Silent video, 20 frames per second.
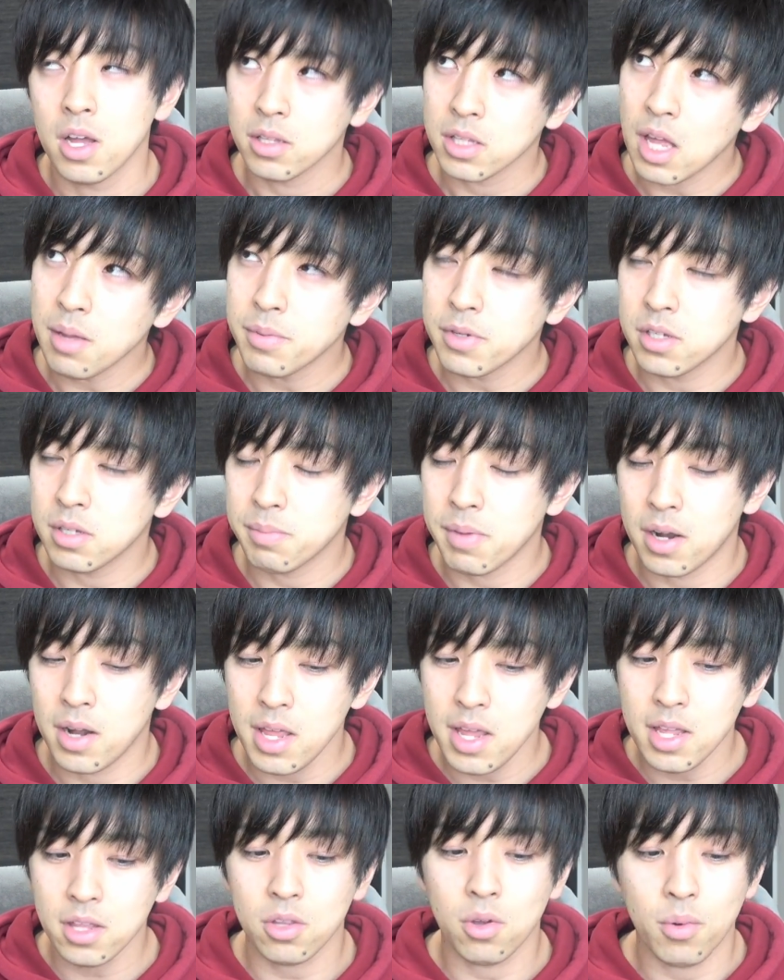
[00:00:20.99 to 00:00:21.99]
多分、まあ、
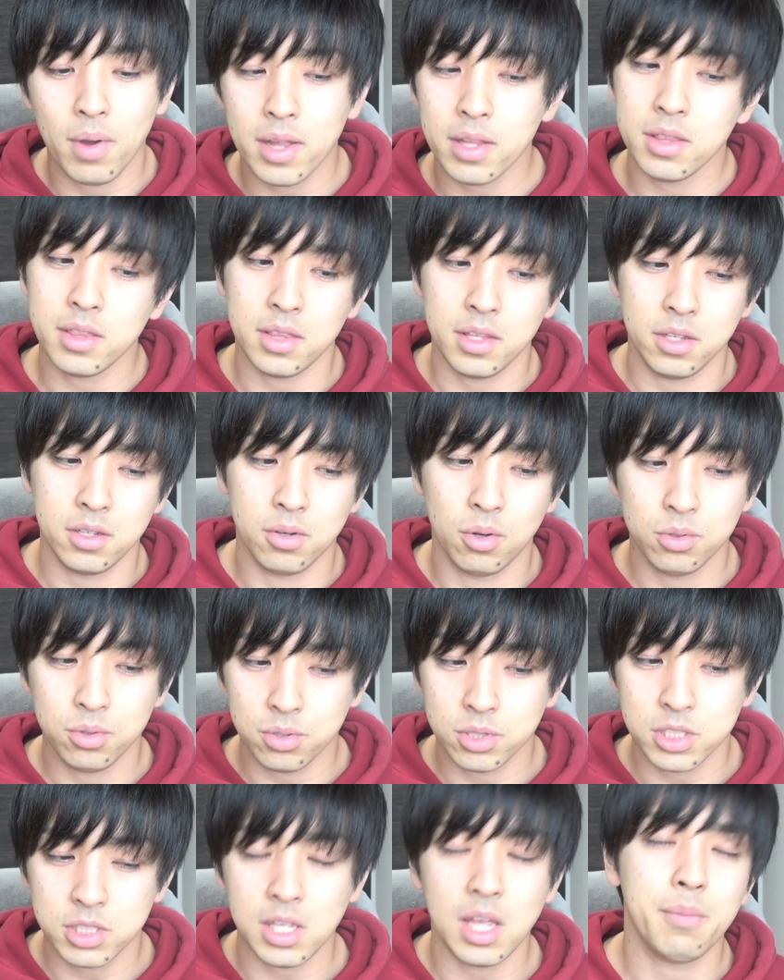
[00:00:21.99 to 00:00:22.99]
例とはっていう
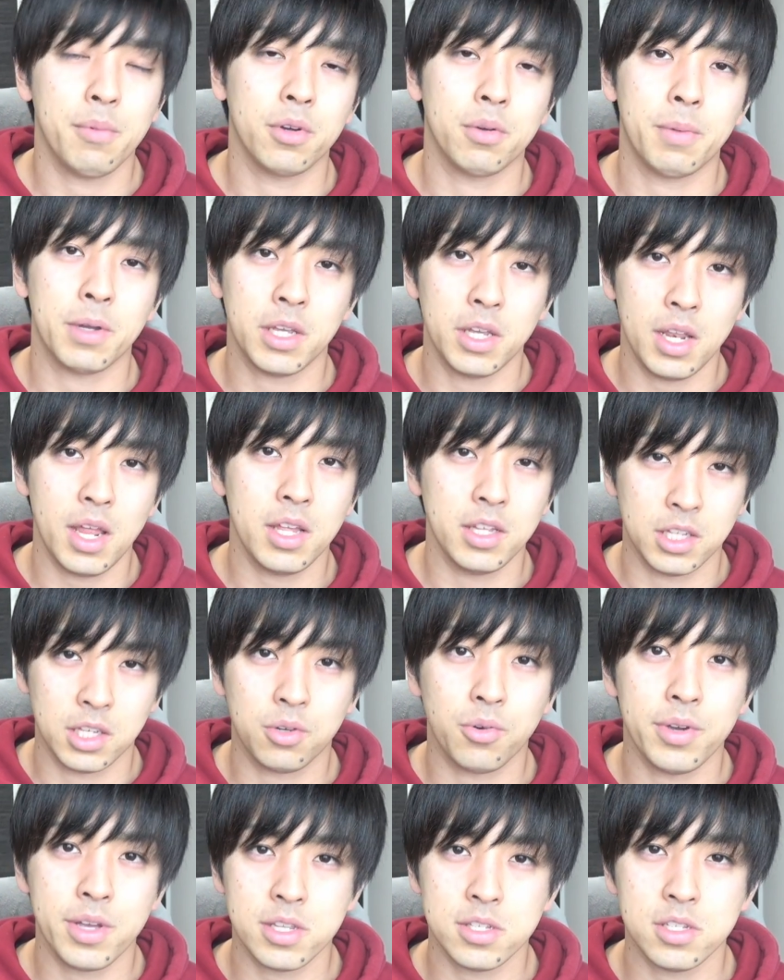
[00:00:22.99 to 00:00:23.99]
音自体も、まあ、綺麗に聞
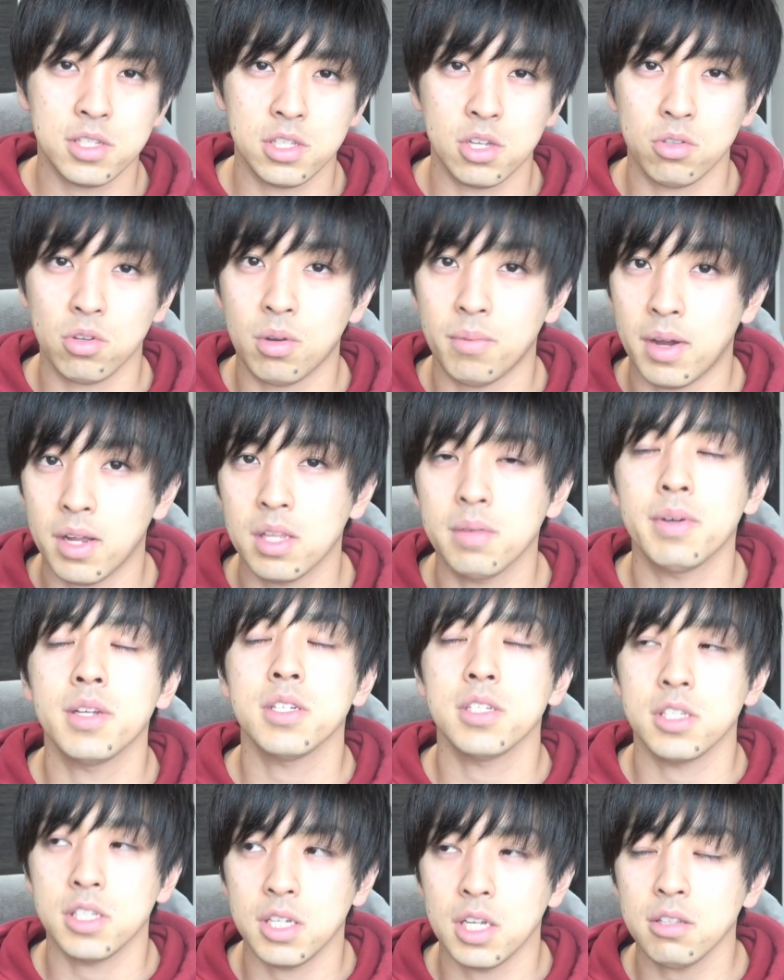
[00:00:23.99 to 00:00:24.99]
こえやすいっていうところもありま
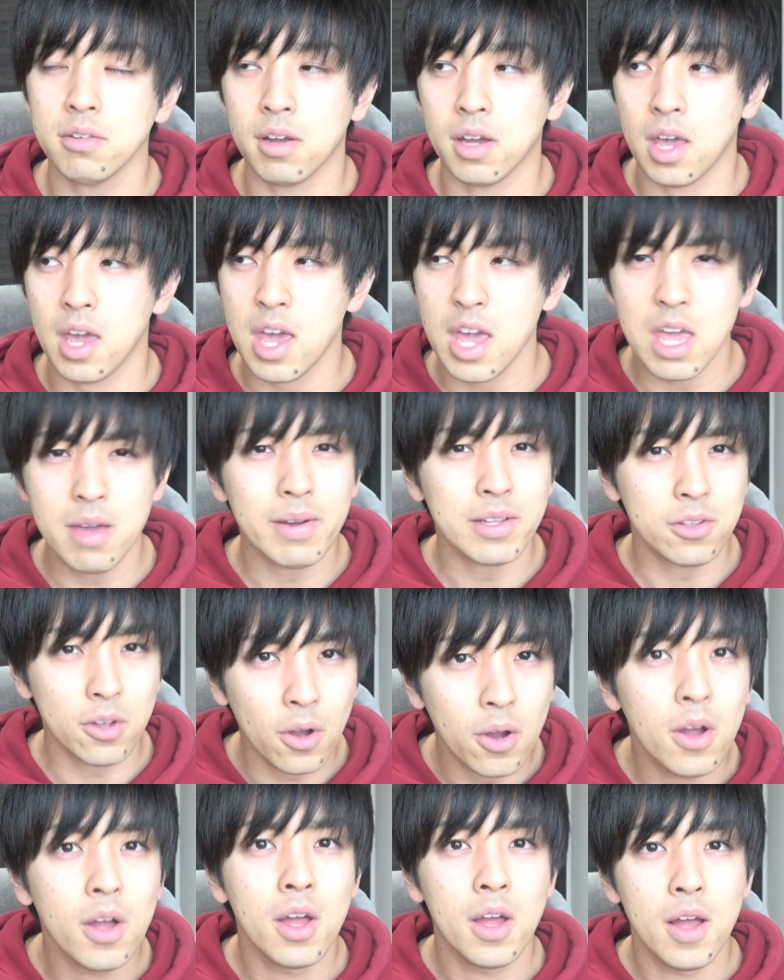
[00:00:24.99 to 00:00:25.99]
すし、あとは平和
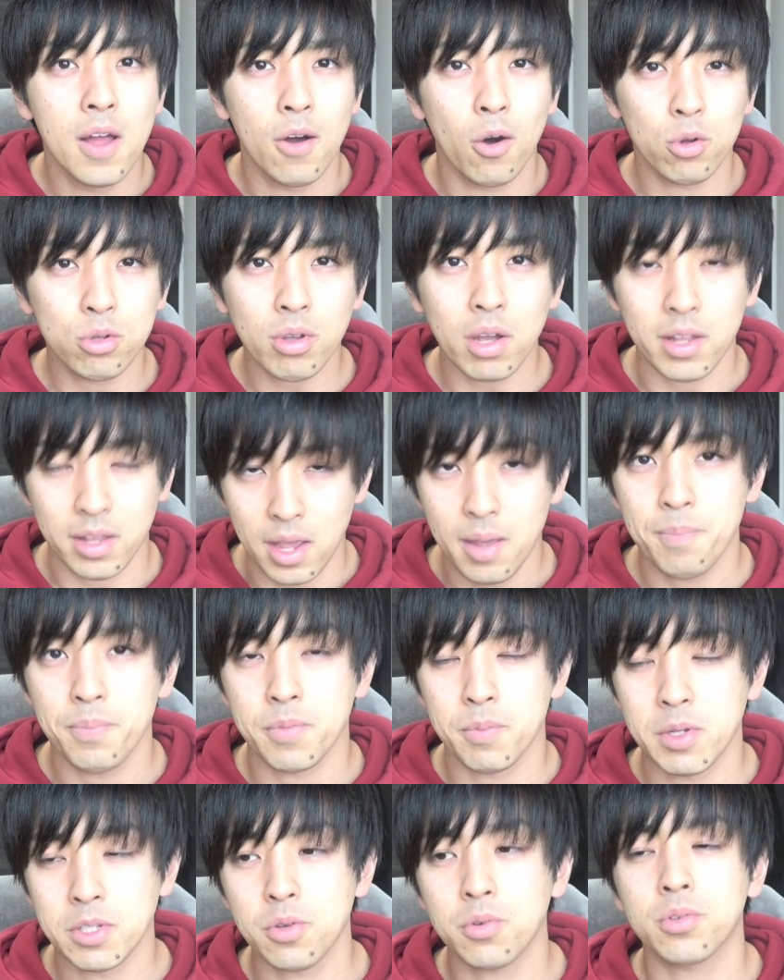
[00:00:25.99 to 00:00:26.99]
と音がね、
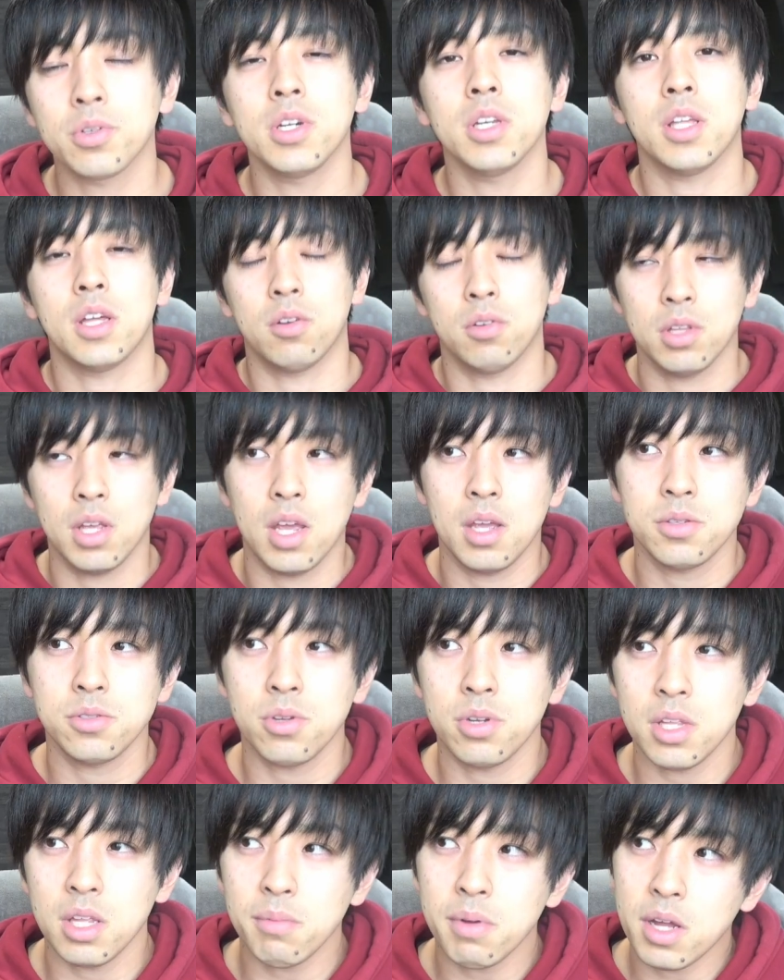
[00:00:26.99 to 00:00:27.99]
まあ、そっくりなので、
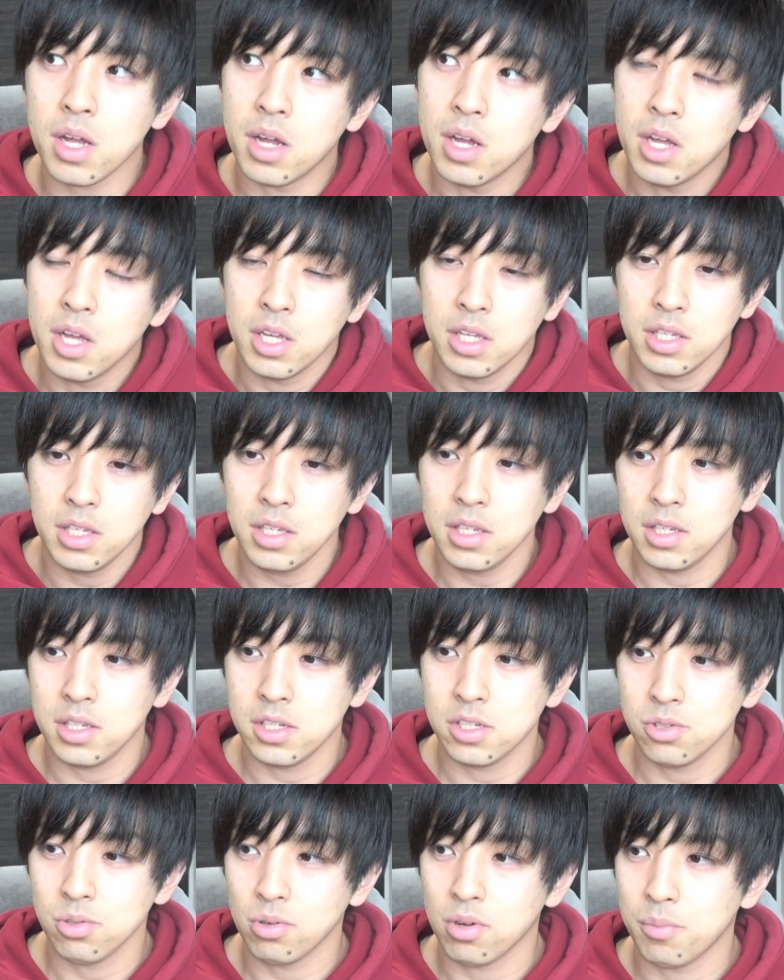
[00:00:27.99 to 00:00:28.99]
それでまあ、いい
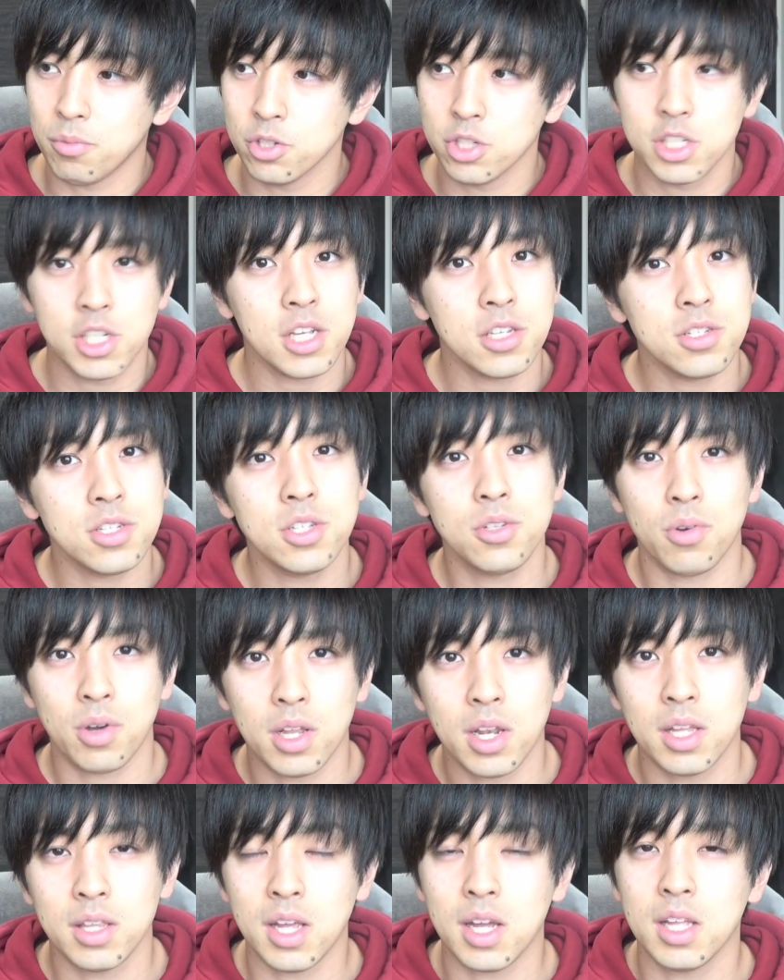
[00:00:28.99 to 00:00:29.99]
印象が持ちやすいの
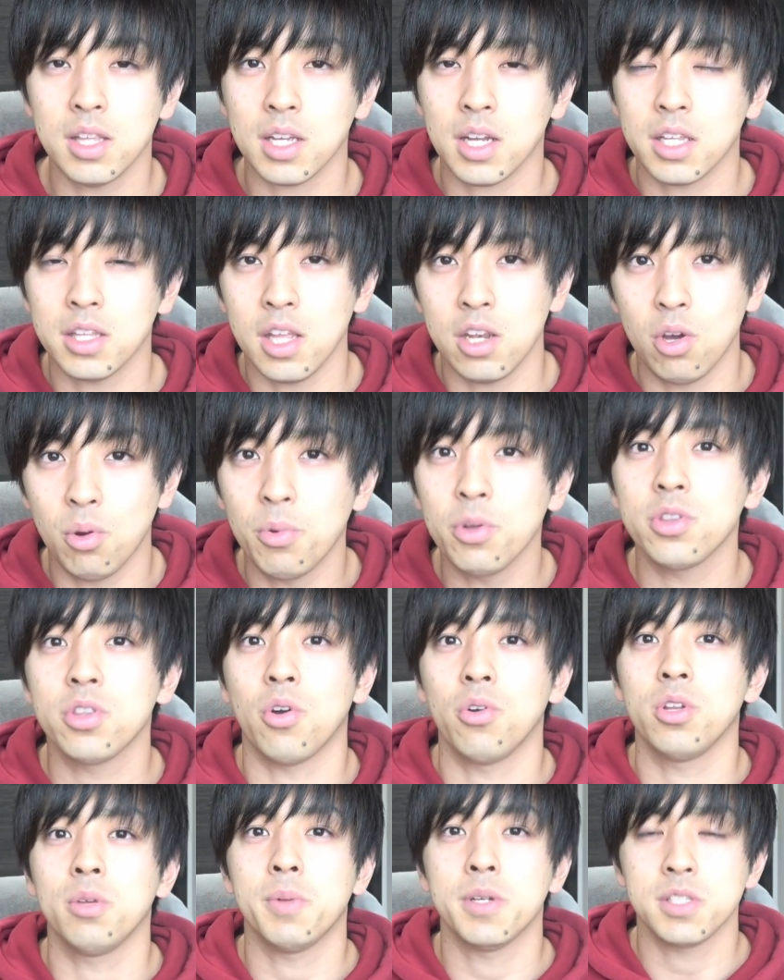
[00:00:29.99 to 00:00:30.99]
かな、なんて勝手に思っ
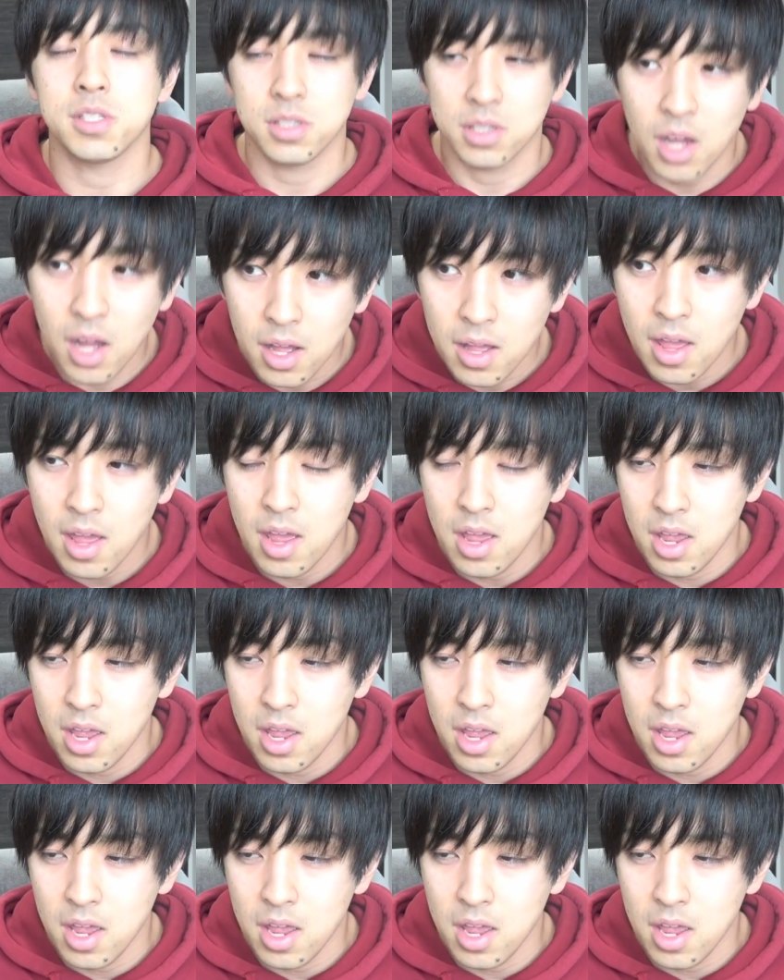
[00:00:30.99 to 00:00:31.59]
ておりますが、